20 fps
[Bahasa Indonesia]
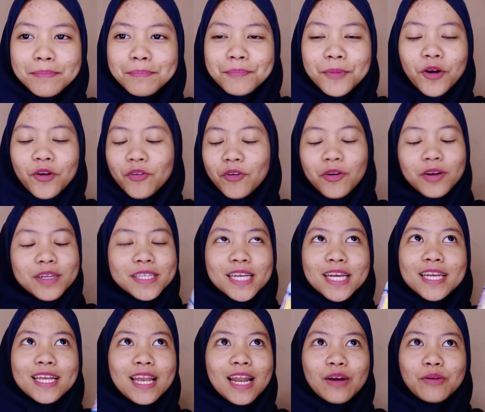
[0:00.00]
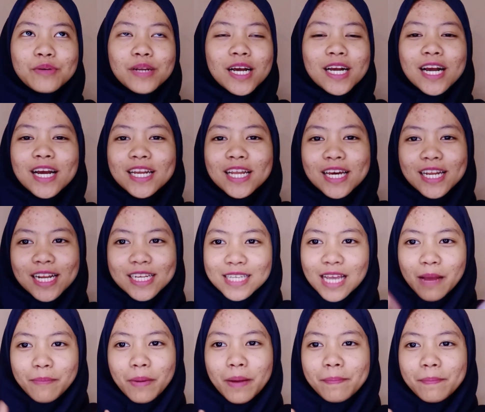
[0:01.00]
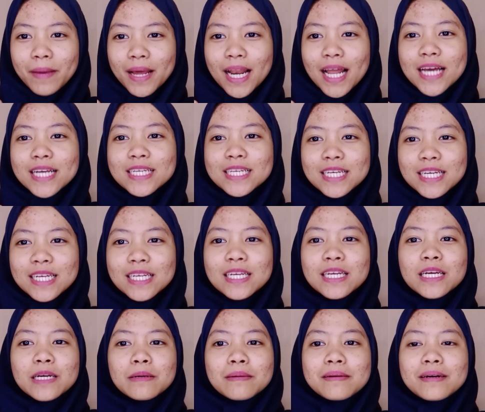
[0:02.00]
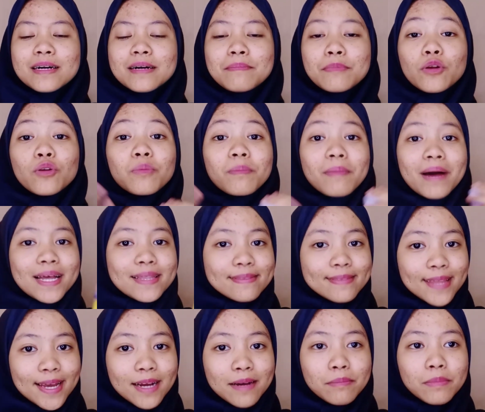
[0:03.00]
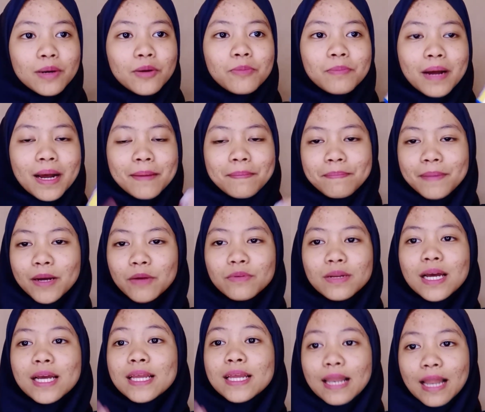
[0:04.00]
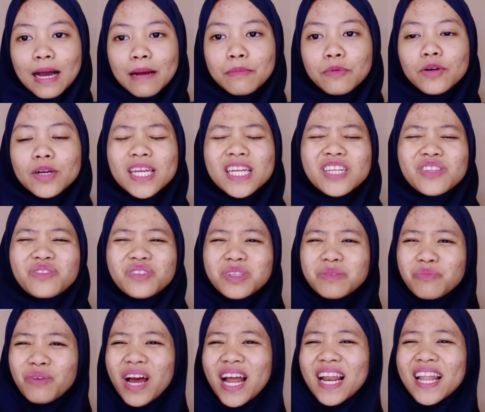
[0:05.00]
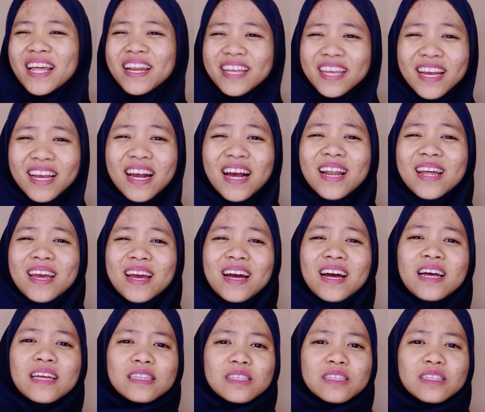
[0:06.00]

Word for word: pokoknya hilang udah nggak ada rasa apa-apa lagi e, belum mateng belum apa udah hilang mungkin itu sebuah alergi kali ya